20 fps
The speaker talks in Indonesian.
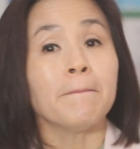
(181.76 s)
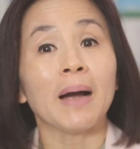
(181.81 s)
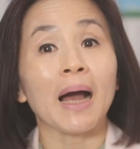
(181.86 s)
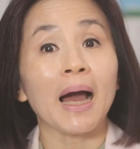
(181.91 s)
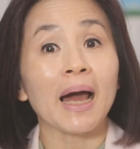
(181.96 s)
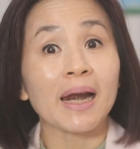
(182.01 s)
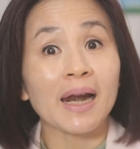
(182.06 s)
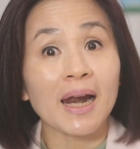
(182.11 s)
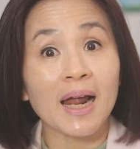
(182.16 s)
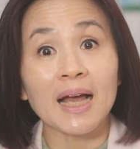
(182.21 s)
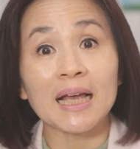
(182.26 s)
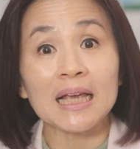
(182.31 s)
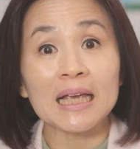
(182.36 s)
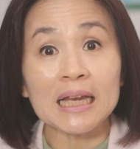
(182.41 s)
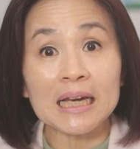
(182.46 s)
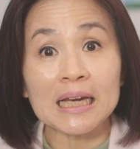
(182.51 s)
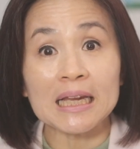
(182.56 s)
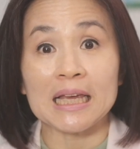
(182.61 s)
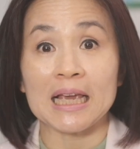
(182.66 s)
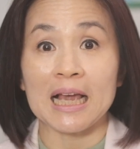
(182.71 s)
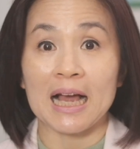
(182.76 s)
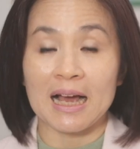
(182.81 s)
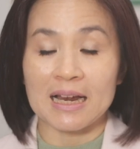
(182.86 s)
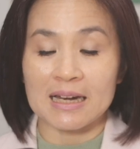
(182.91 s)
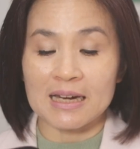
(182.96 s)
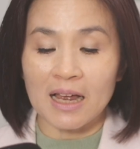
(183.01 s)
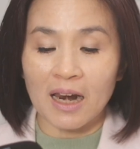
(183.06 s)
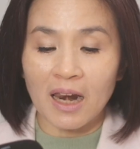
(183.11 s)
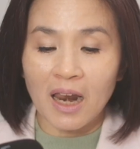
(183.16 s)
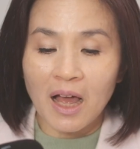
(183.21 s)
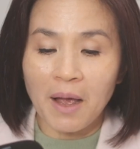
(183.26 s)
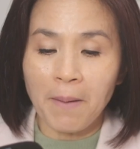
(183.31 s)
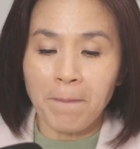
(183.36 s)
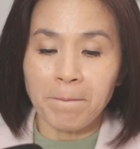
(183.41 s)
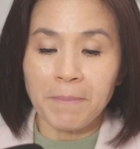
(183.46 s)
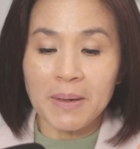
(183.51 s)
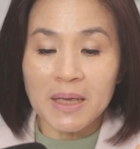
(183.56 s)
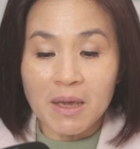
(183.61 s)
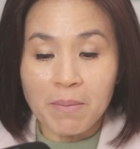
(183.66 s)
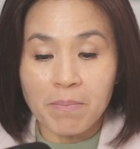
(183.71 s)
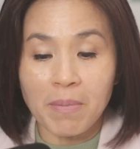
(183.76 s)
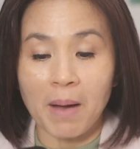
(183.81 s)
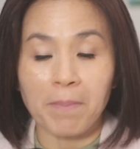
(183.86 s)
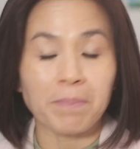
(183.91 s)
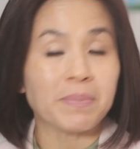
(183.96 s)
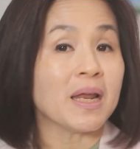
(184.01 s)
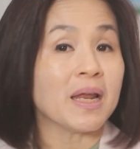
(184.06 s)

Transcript: karena ini adalah penyebab